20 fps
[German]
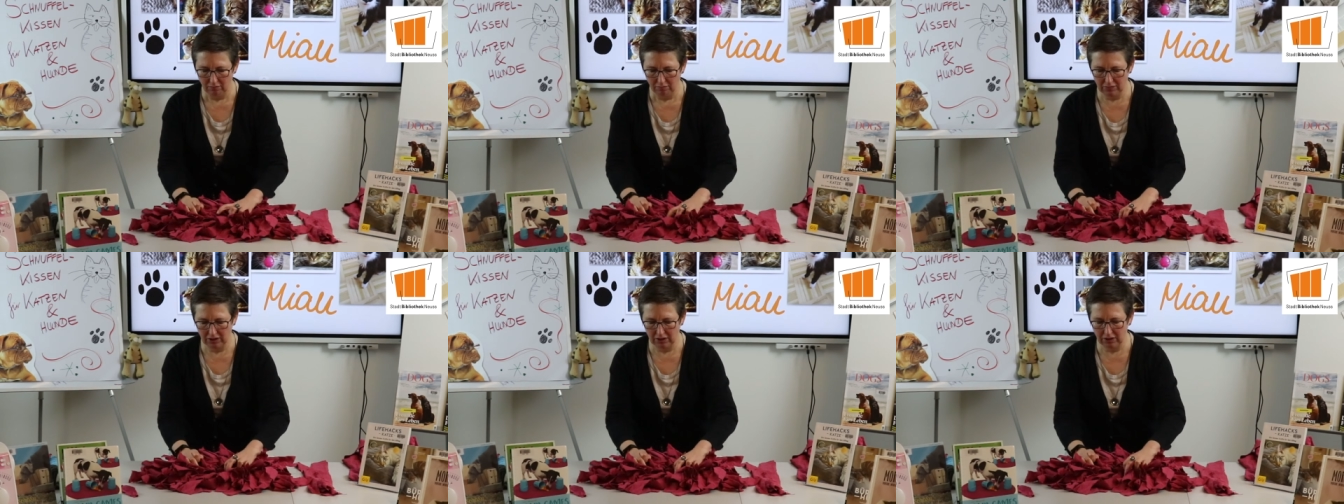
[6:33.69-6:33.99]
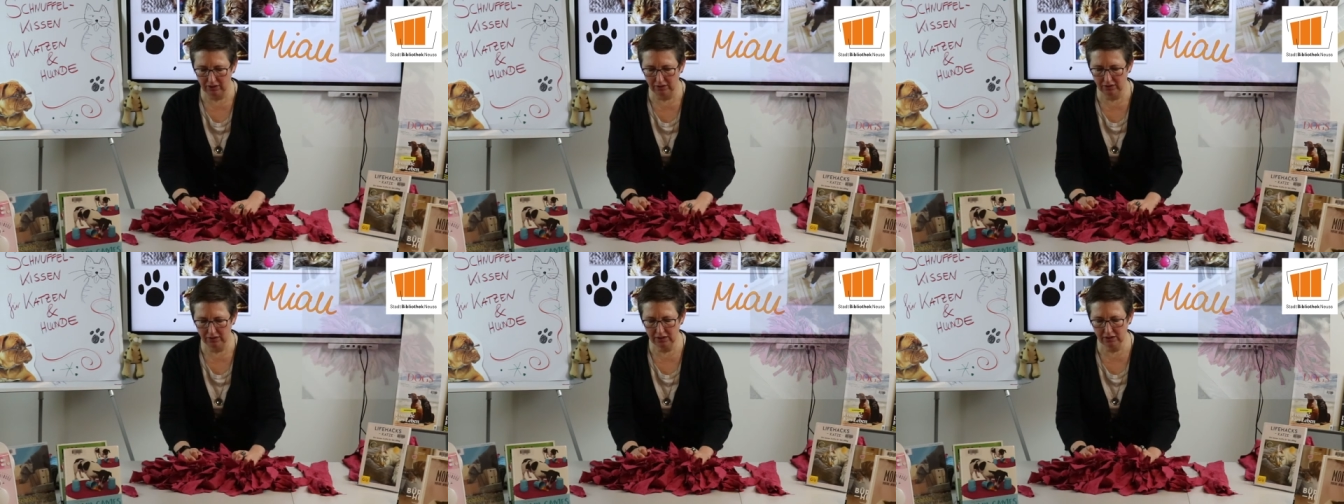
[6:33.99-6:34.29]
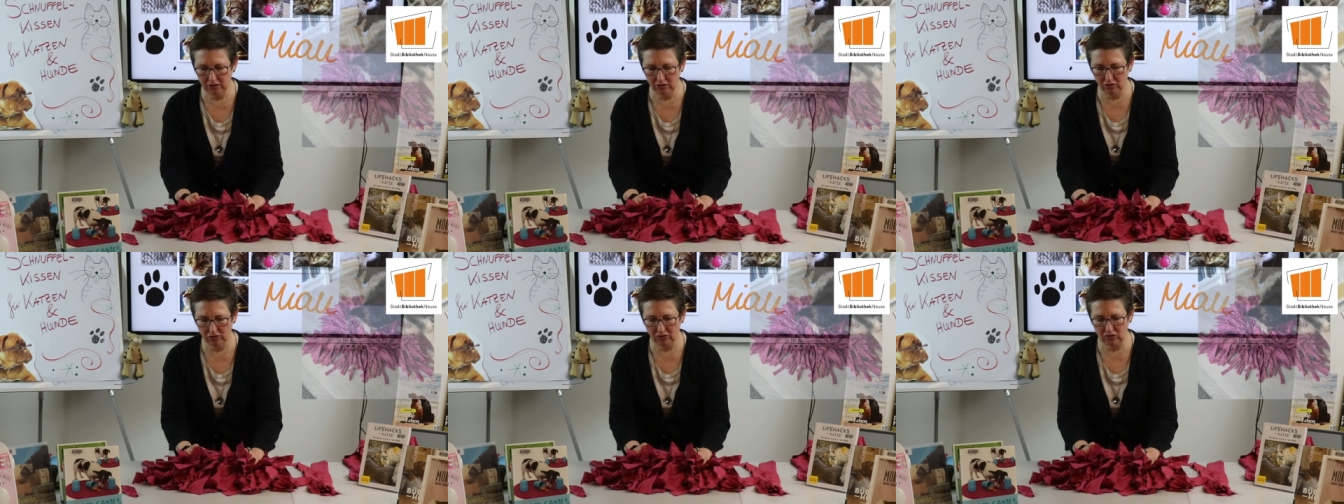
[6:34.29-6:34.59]
Man kann
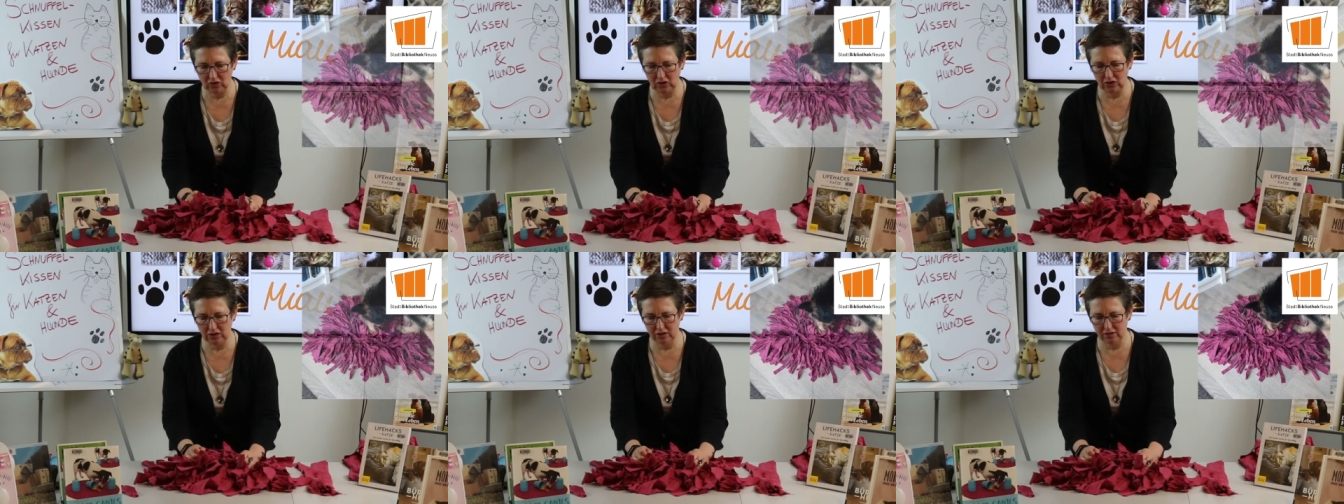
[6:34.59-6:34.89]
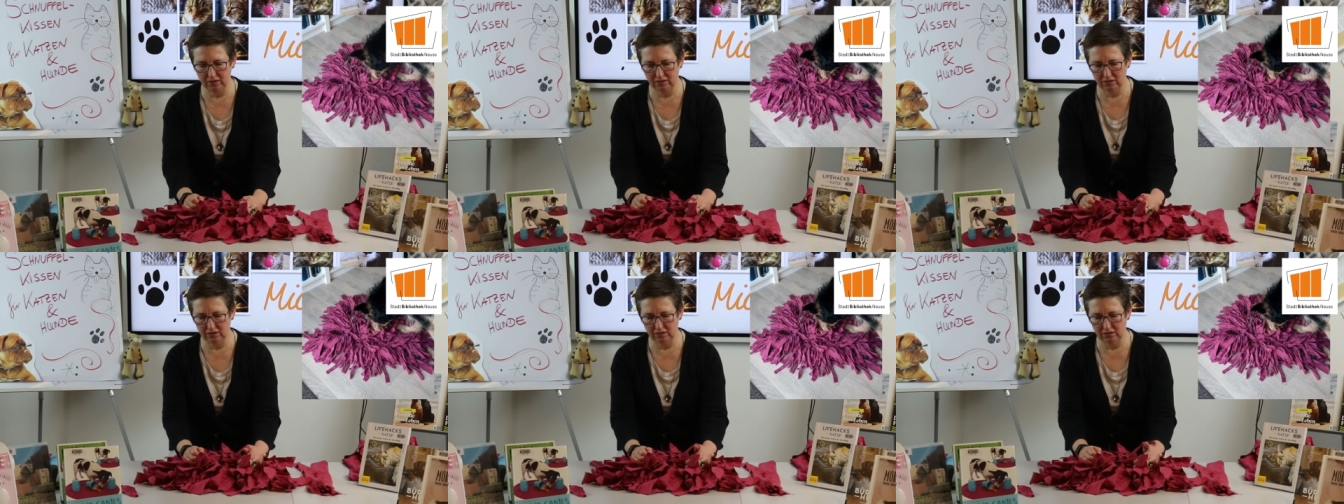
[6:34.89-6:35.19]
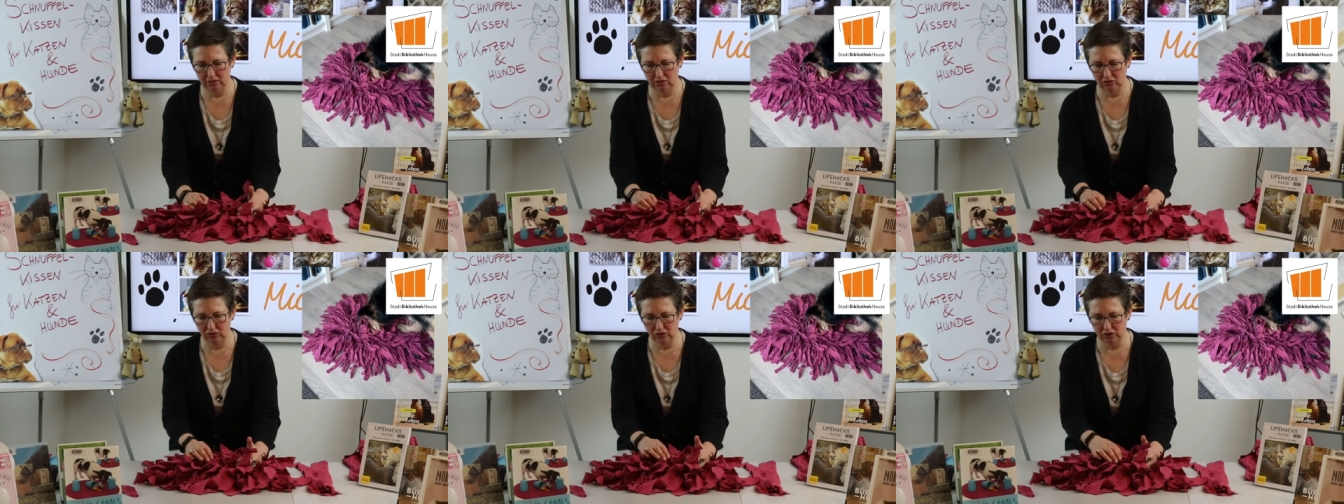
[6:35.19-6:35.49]
hier noch sehen, hier sind
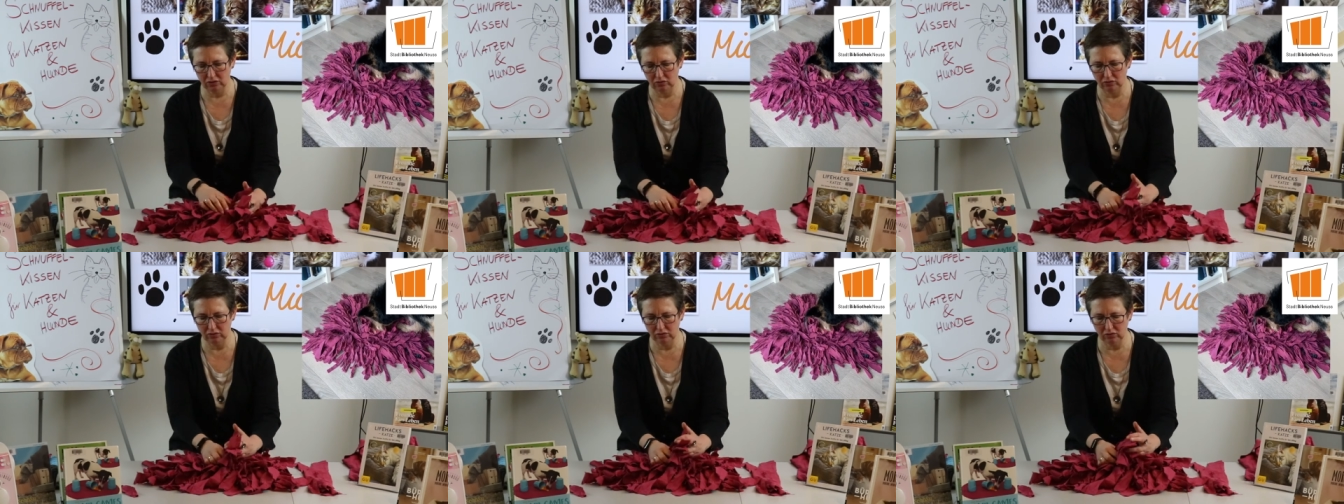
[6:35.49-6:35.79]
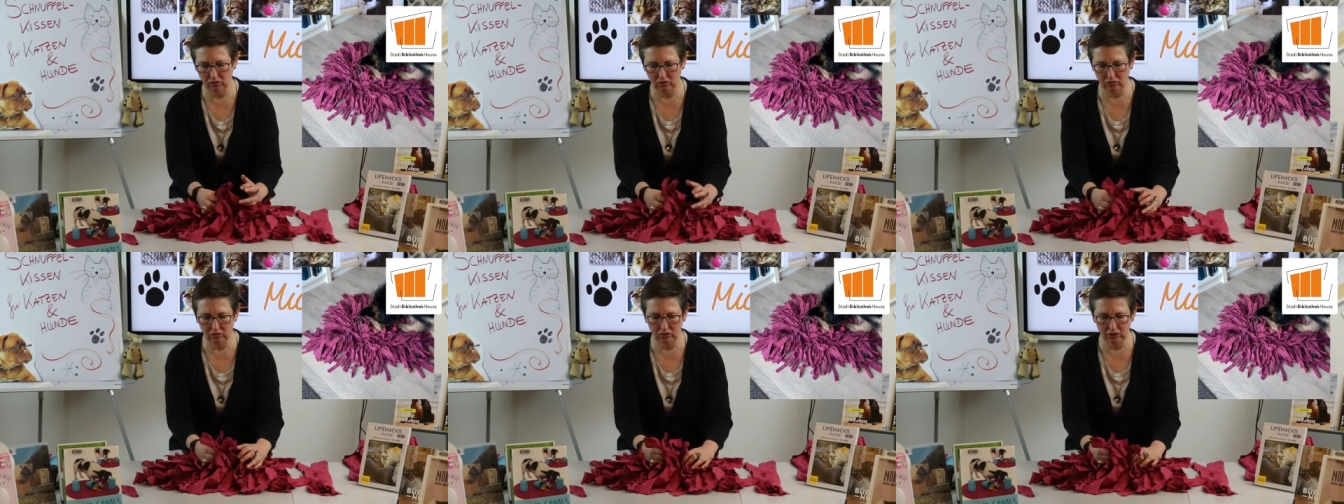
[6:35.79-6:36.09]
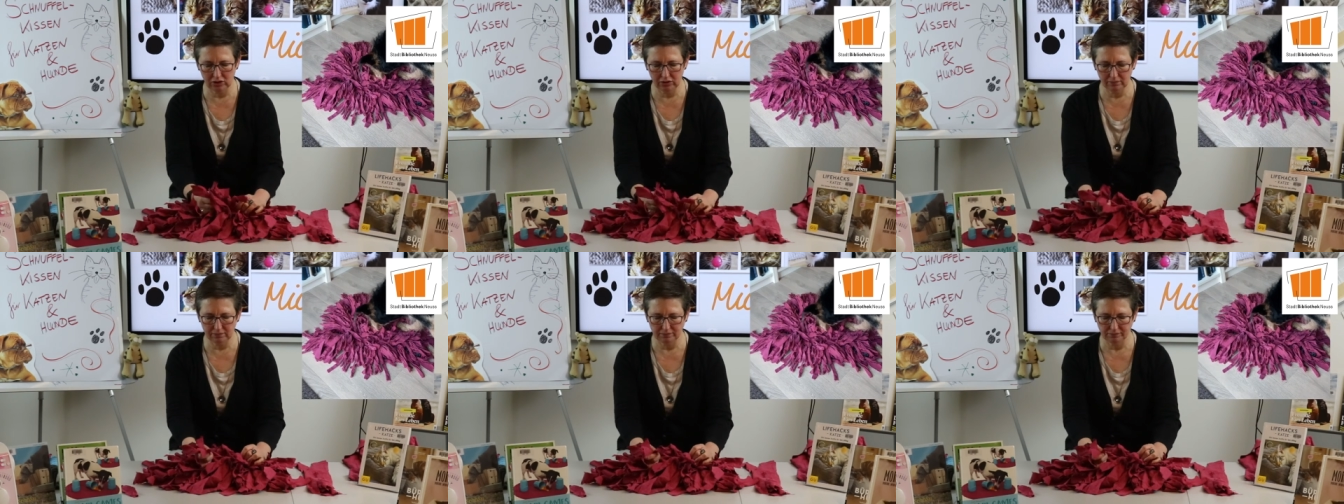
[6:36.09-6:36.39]
die Löcher unten
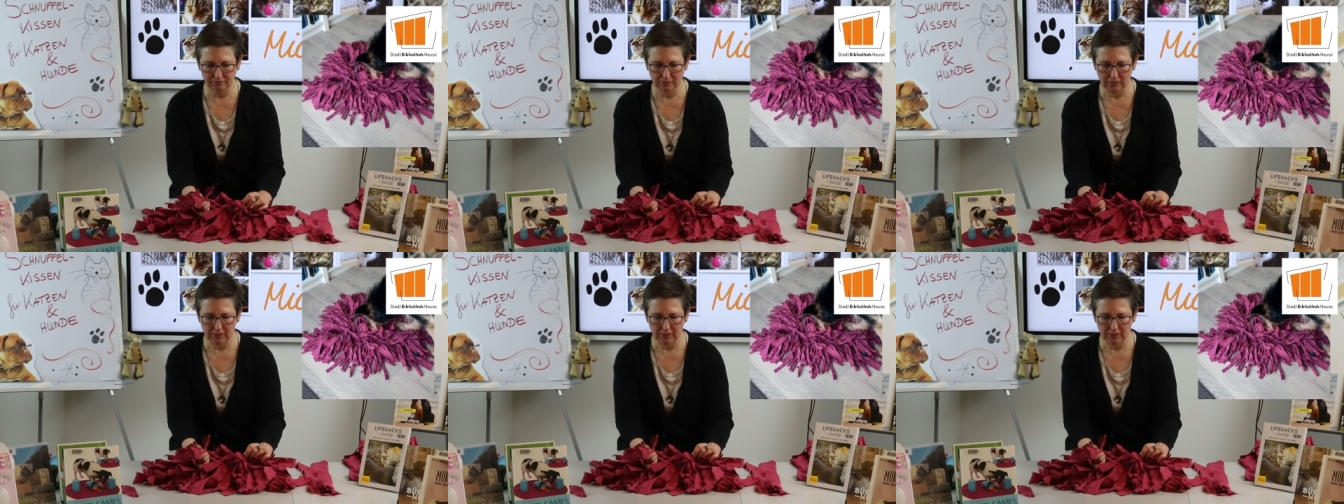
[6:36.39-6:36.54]
drunter.